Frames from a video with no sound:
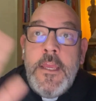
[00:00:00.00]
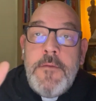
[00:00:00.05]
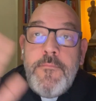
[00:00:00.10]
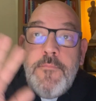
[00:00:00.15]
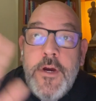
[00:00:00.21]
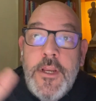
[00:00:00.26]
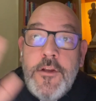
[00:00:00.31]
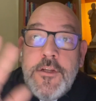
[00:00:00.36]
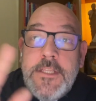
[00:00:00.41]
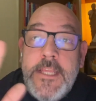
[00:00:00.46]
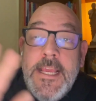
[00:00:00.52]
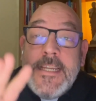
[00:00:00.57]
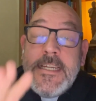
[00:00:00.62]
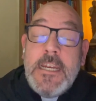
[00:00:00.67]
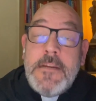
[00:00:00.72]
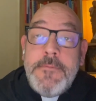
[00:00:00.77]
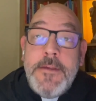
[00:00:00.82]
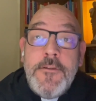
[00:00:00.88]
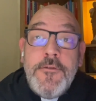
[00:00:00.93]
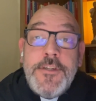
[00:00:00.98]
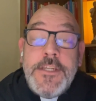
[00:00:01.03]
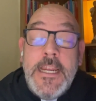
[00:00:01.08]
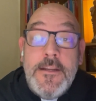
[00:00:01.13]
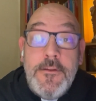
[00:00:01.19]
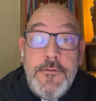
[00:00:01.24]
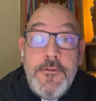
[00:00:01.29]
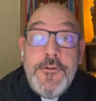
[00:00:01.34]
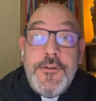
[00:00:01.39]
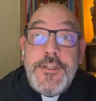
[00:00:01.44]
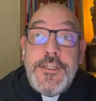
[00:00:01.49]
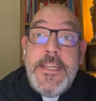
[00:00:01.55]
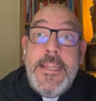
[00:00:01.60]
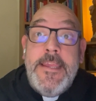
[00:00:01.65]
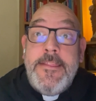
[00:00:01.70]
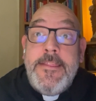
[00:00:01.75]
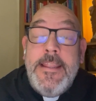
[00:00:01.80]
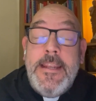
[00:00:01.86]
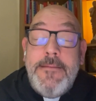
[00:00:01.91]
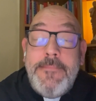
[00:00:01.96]
Buenos días, hermanos, saludos. Eh,
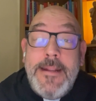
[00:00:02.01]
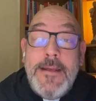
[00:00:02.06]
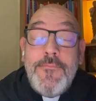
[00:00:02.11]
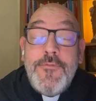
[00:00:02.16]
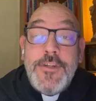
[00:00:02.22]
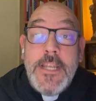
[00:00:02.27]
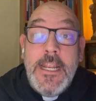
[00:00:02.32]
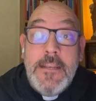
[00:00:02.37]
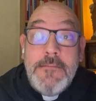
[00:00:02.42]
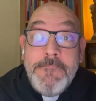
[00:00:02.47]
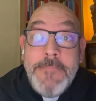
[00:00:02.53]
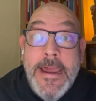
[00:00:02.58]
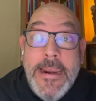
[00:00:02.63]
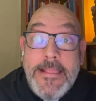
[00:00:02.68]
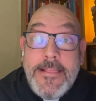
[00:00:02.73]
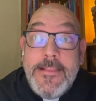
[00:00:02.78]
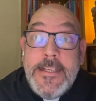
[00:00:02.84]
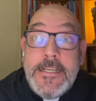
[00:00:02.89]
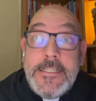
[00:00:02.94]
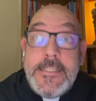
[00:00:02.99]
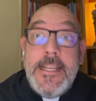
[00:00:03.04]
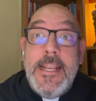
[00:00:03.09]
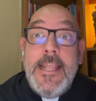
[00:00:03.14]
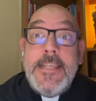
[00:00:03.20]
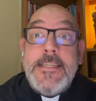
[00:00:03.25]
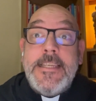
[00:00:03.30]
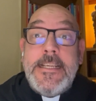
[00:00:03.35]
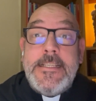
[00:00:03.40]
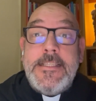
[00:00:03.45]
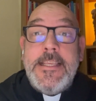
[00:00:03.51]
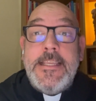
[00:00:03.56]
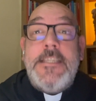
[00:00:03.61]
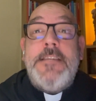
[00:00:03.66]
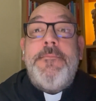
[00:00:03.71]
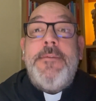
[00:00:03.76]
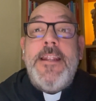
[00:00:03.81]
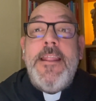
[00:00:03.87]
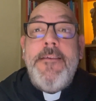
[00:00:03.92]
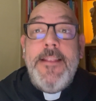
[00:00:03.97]
celebramos el martes de la sexta
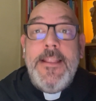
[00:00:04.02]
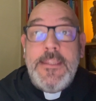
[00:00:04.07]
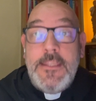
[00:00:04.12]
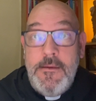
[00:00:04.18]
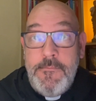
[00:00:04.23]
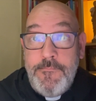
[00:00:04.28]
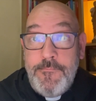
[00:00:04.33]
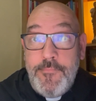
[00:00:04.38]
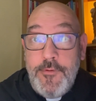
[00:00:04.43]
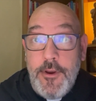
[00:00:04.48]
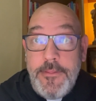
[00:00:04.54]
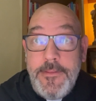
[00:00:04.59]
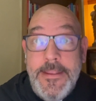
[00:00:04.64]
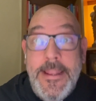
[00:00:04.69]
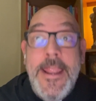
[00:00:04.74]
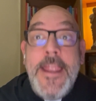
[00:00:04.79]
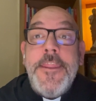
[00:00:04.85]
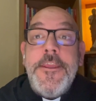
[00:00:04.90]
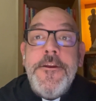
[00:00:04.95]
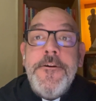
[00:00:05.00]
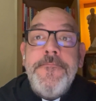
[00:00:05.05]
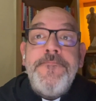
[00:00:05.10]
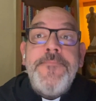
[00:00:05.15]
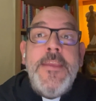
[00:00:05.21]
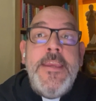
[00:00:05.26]
semana del tiempo ordinario,